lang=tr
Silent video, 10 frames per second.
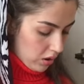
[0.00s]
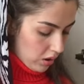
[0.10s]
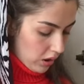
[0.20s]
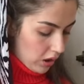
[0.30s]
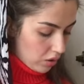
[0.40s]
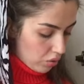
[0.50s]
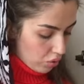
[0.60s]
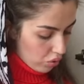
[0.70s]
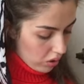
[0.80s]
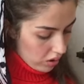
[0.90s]
Yani
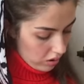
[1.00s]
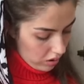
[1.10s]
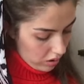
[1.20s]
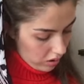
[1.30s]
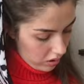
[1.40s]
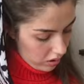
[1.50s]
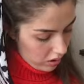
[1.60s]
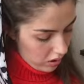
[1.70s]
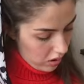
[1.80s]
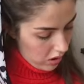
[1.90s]
şu an
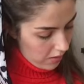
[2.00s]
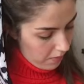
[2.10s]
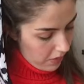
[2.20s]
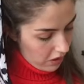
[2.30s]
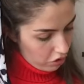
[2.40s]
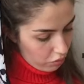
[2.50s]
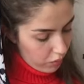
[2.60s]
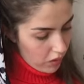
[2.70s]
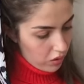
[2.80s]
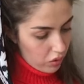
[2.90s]
bence bu
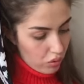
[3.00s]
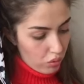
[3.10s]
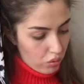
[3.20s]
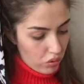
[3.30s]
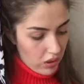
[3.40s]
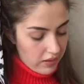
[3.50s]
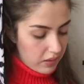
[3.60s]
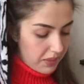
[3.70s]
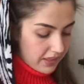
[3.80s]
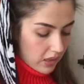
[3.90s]
pantolon 36
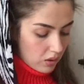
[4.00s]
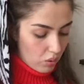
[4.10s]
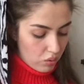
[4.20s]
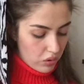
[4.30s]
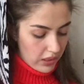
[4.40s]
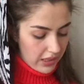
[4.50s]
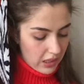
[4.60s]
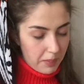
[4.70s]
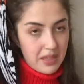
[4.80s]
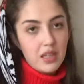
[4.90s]
beden olsa
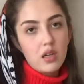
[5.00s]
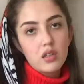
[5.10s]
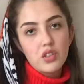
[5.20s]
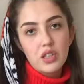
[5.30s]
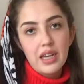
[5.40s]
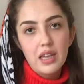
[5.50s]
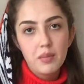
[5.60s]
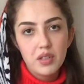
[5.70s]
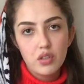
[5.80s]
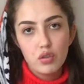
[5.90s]
gerek. Ben yaklaşık
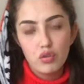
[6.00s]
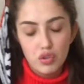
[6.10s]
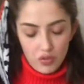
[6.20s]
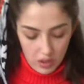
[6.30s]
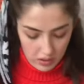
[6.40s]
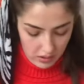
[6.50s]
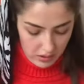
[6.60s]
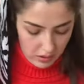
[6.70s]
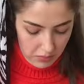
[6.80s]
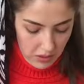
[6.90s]
55 kilo
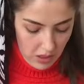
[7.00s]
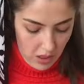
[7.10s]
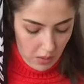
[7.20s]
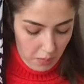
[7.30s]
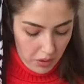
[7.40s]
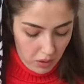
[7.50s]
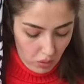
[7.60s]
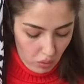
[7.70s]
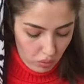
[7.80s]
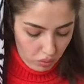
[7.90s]
civarındayım. Bana
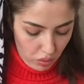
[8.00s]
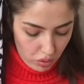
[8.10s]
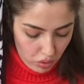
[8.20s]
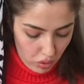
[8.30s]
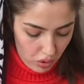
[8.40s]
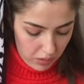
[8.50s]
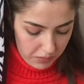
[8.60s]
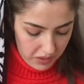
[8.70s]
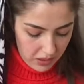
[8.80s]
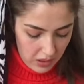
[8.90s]
oluyor şöyle
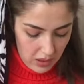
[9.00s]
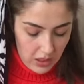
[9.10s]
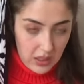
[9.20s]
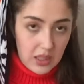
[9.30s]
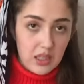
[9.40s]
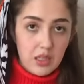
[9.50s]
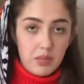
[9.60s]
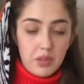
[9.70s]
bir gri bir